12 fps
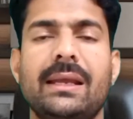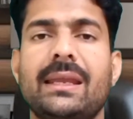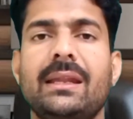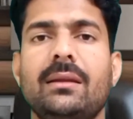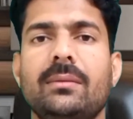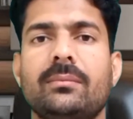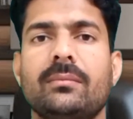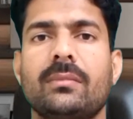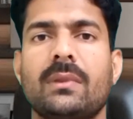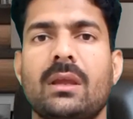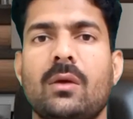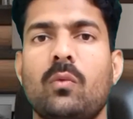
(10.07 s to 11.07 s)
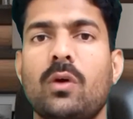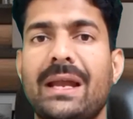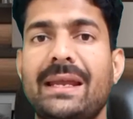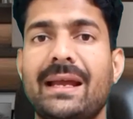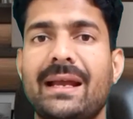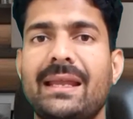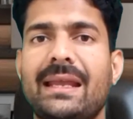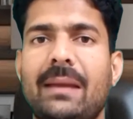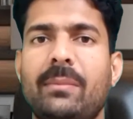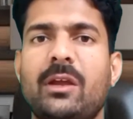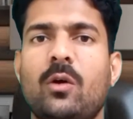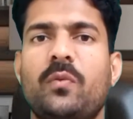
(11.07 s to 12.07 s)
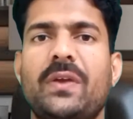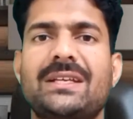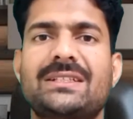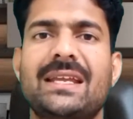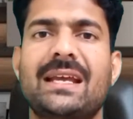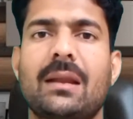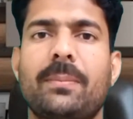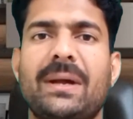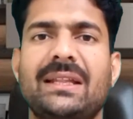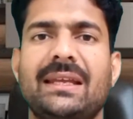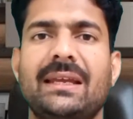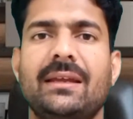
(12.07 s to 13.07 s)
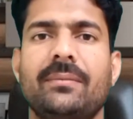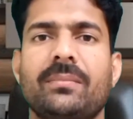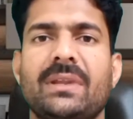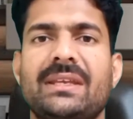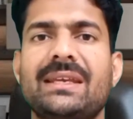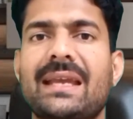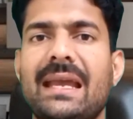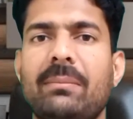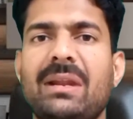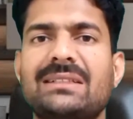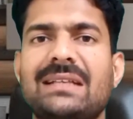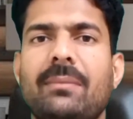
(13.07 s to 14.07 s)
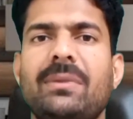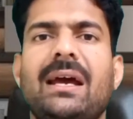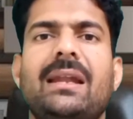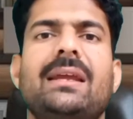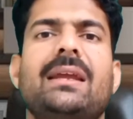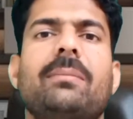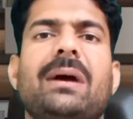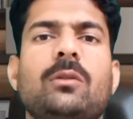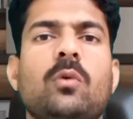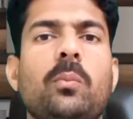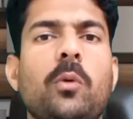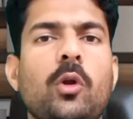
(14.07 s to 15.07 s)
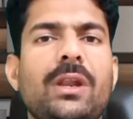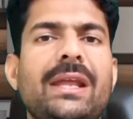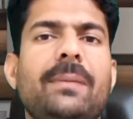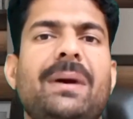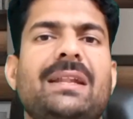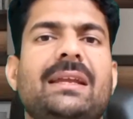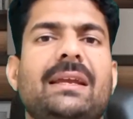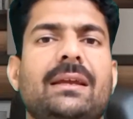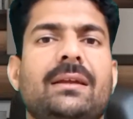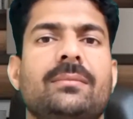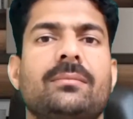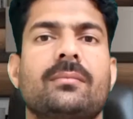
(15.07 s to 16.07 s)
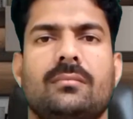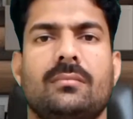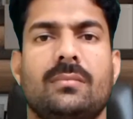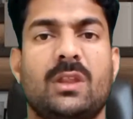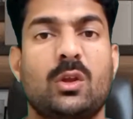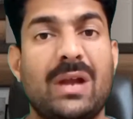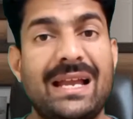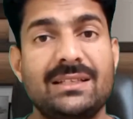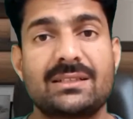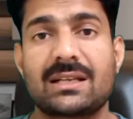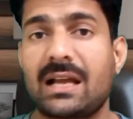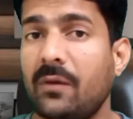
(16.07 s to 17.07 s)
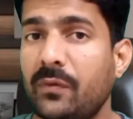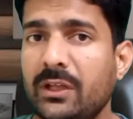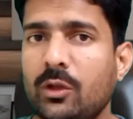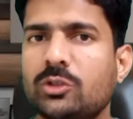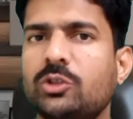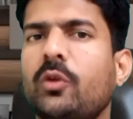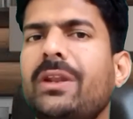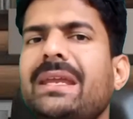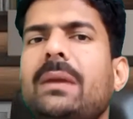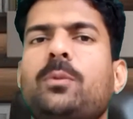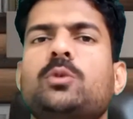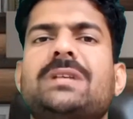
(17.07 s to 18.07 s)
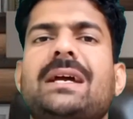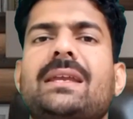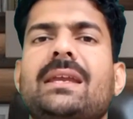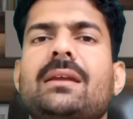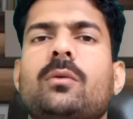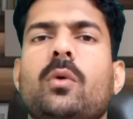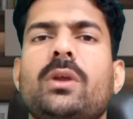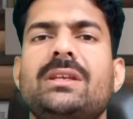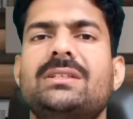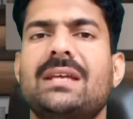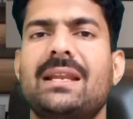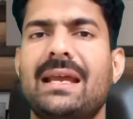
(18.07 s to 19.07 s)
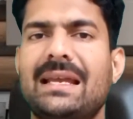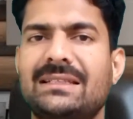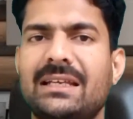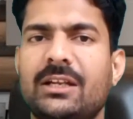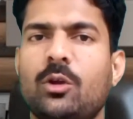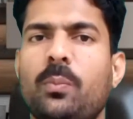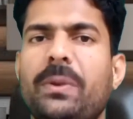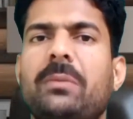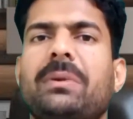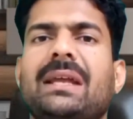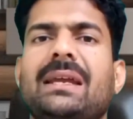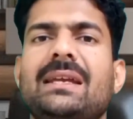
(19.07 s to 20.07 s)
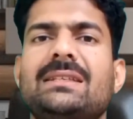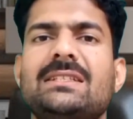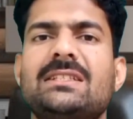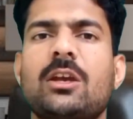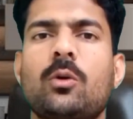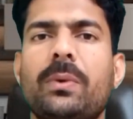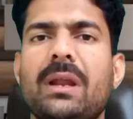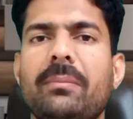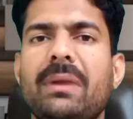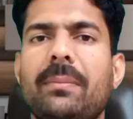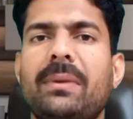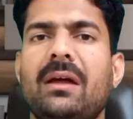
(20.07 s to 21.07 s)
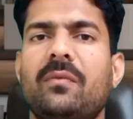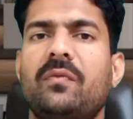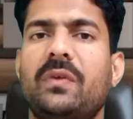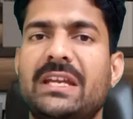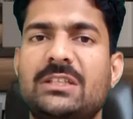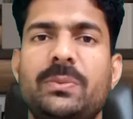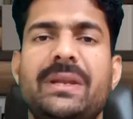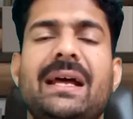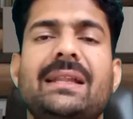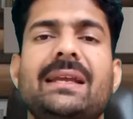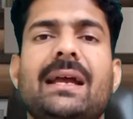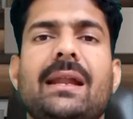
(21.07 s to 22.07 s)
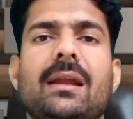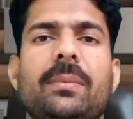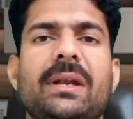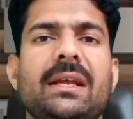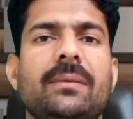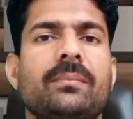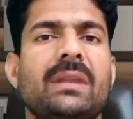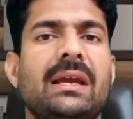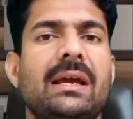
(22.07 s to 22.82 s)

लेकिन वो कहीं ना कहीं कैमरे को फेस नहीं कर पाते हैं ये कैमरा सामने आने के बाद वो बोल नहीं पाते हैं तो गाइज काफ़ी दोस्तों ने ये पूछा कि कोई सर ऐसे टॉपिक बताइए जिसके ऊपर हमें अपना फेस भी ना दिखाना पड़े